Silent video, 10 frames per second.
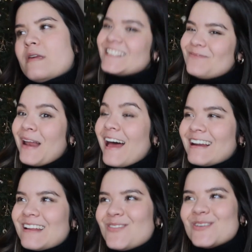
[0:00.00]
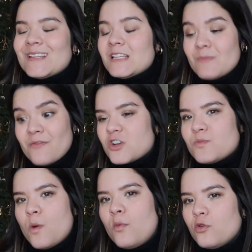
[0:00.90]
c'est pas la raclette française. Mais
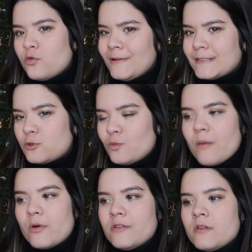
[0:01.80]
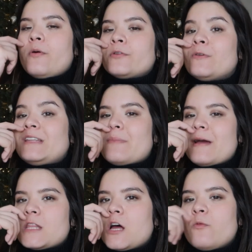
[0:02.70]
franchement, pour le coup, elle était super bonne. La portion n'était
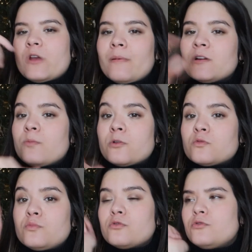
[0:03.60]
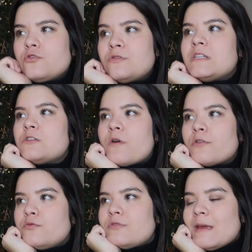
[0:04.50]
pas énorme. On a pris une portion pour deux, juste histoire
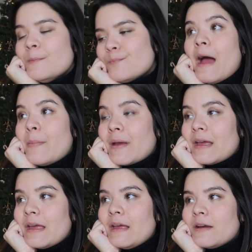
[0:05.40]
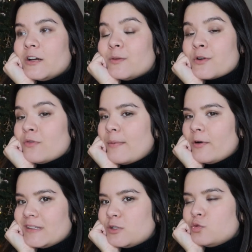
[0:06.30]
de goûter. Après, euh, moi, je voulais
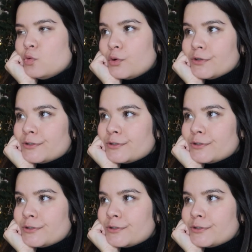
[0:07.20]
prendre des churros.